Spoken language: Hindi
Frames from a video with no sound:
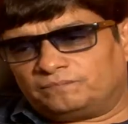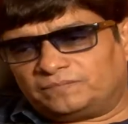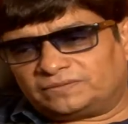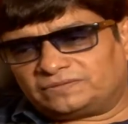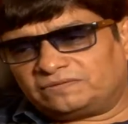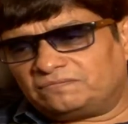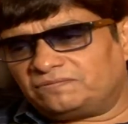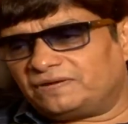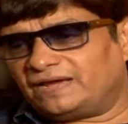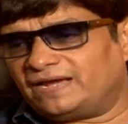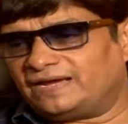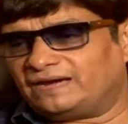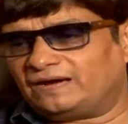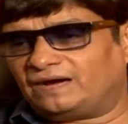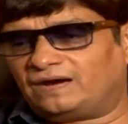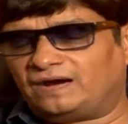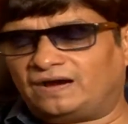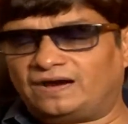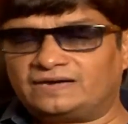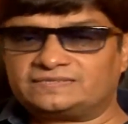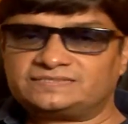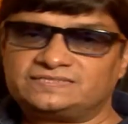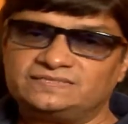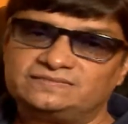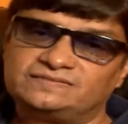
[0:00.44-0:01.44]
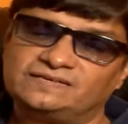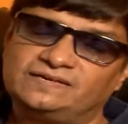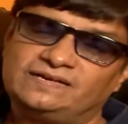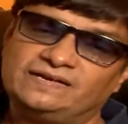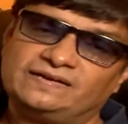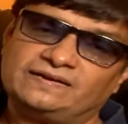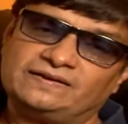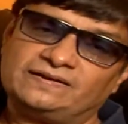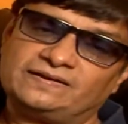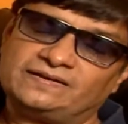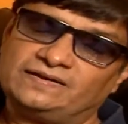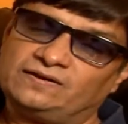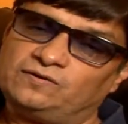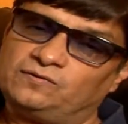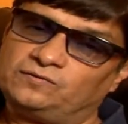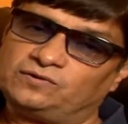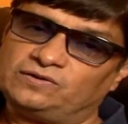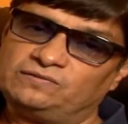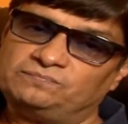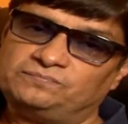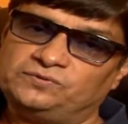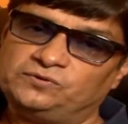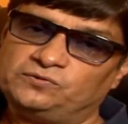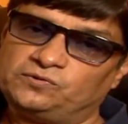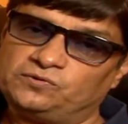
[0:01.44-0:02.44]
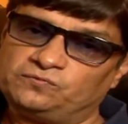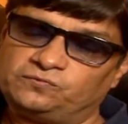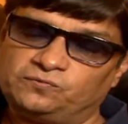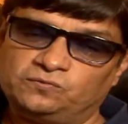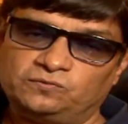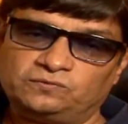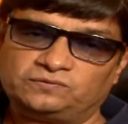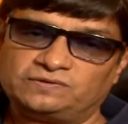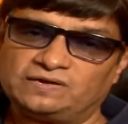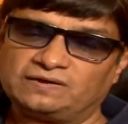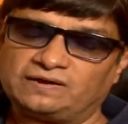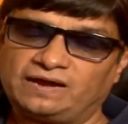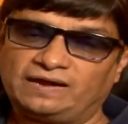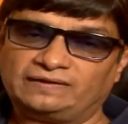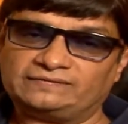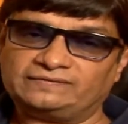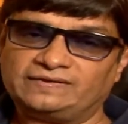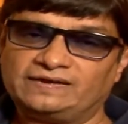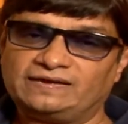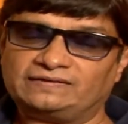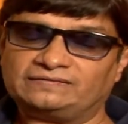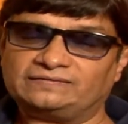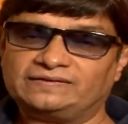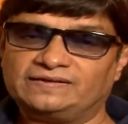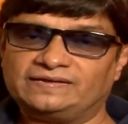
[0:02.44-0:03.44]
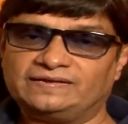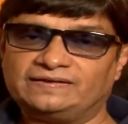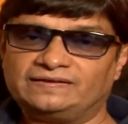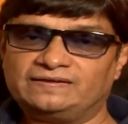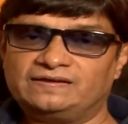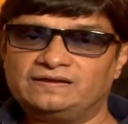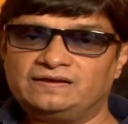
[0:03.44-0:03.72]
मतलब हासिल से लेकर के होटल ब्यूटीफुल तक आते आते